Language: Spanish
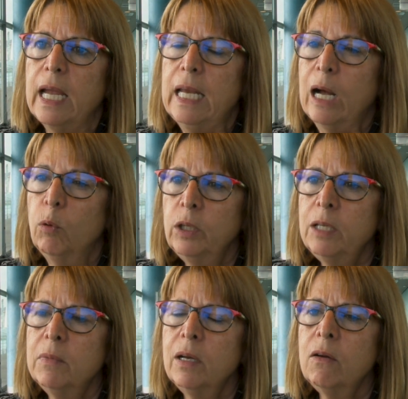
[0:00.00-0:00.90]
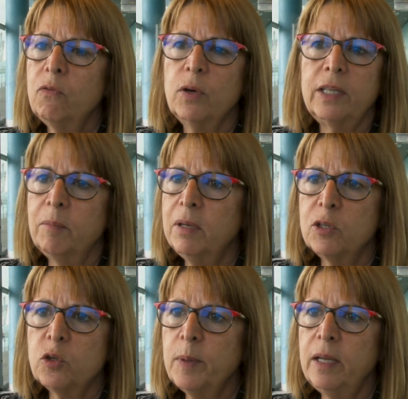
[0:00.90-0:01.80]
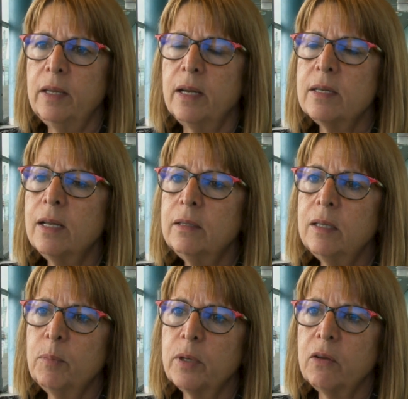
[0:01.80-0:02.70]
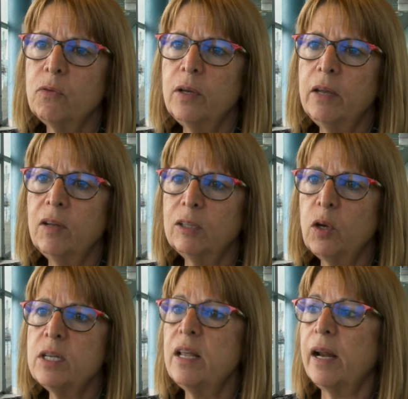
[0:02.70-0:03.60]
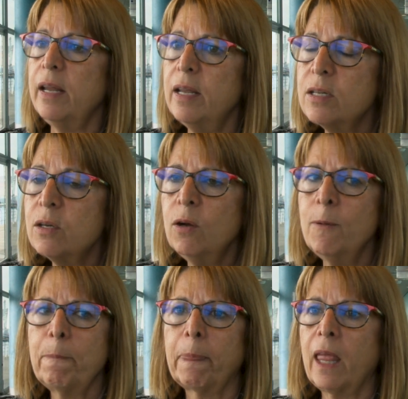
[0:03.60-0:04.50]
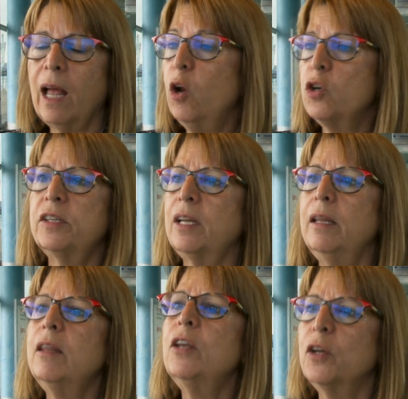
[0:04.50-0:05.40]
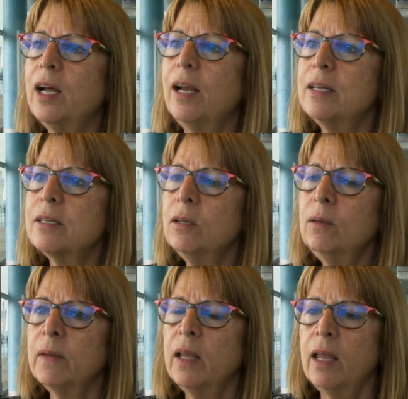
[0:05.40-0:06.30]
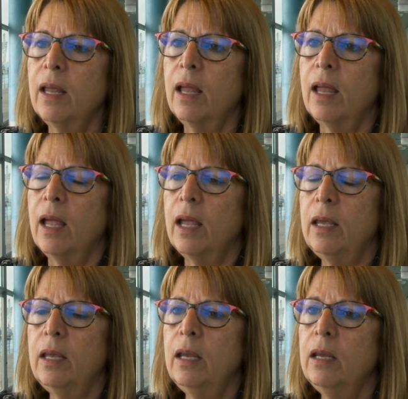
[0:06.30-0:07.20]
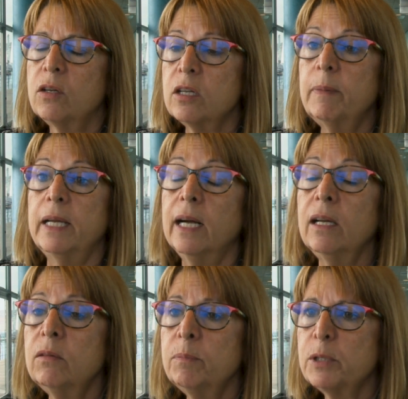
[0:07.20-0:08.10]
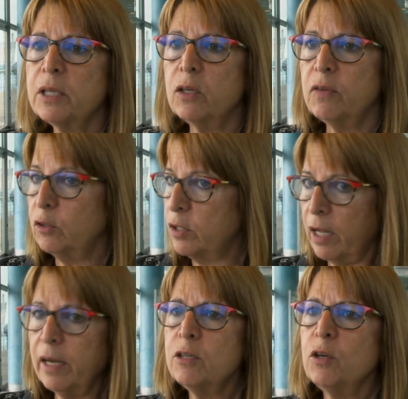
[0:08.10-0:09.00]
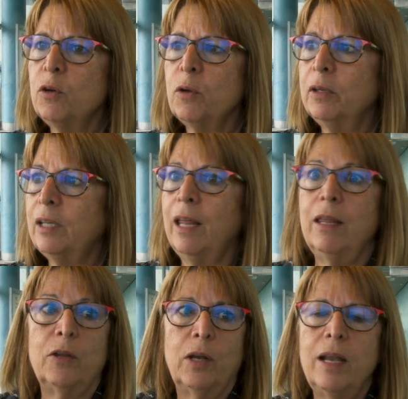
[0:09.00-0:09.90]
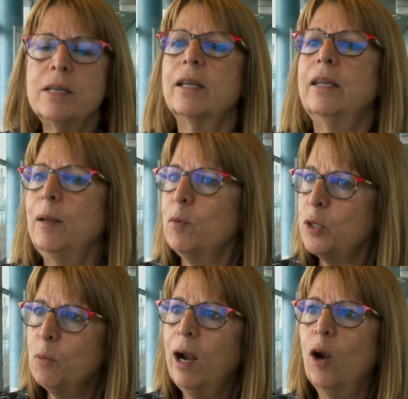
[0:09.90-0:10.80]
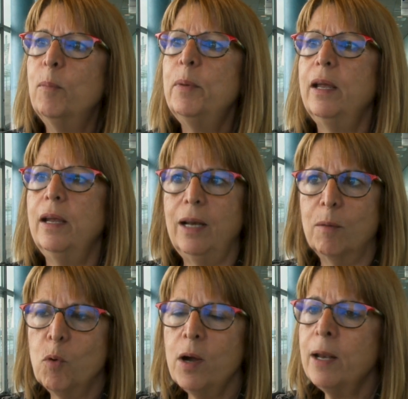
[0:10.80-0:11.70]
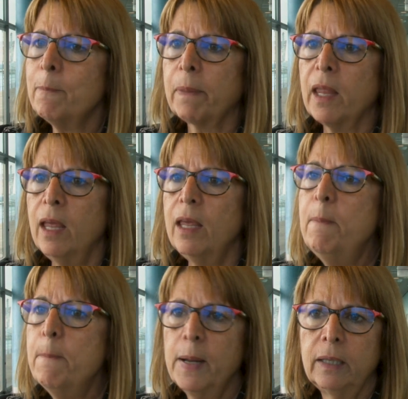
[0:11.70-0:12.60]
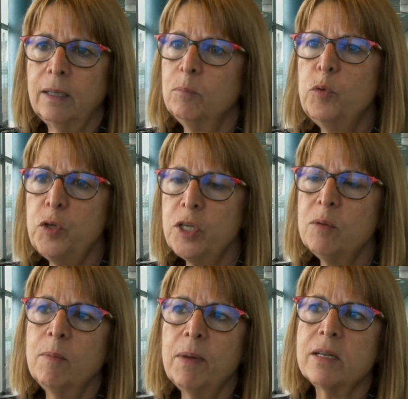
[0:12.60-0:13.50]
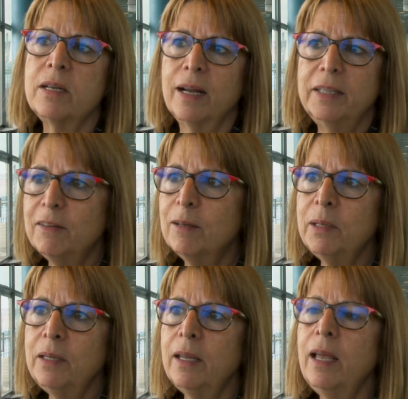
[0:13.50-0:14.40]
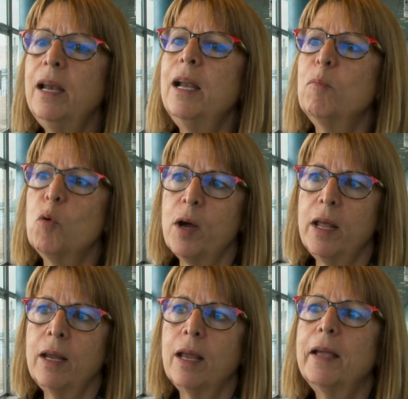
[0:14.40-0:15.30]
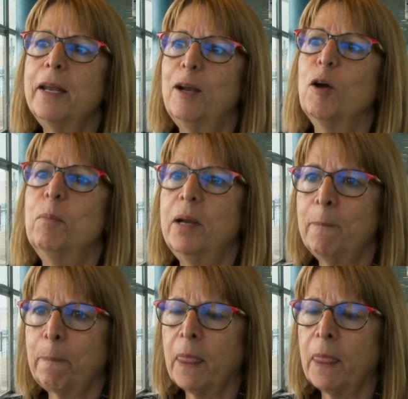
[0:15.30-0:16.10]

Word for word: Y la última fue también súper interesante porque fue de factores de riesgo, los tradicionales, ¿no? Y nos explicaron pues, que los factores de riesgo tradicionales que tenemos igual el hombre y la mujer impactan muchísimo más negativamente en la mujer que en el hombre.